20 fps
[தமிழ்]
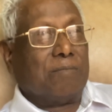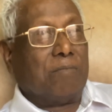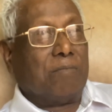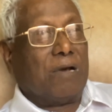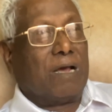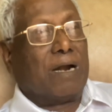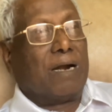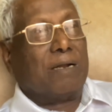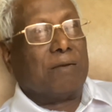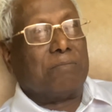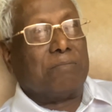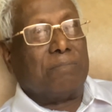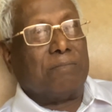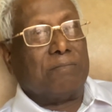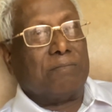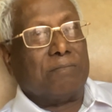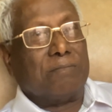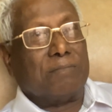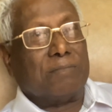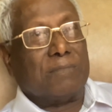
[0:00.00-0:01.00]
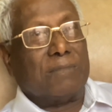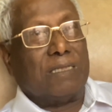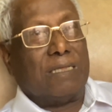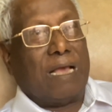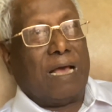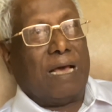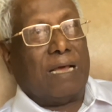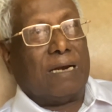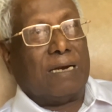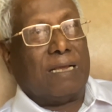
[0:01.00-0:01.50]
மரணம்
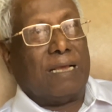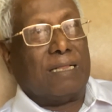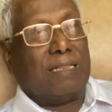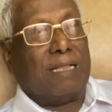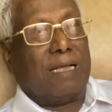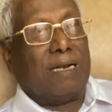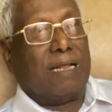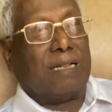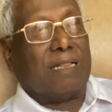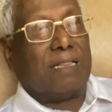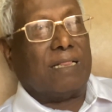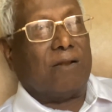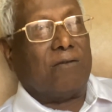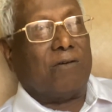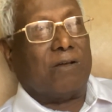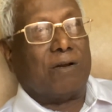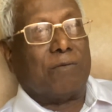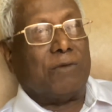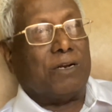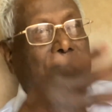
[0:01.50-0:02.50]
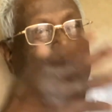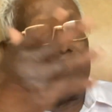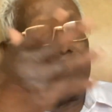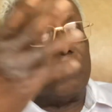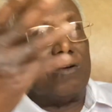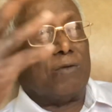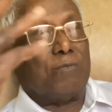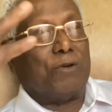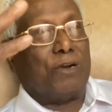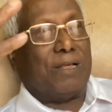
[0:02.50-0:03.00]
யாருக்கு எந்த நேரத்தில் வரும் என்று
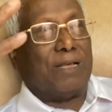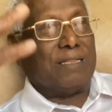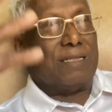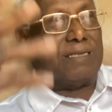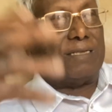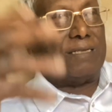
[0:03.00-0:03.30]
சொல்ல முடியாது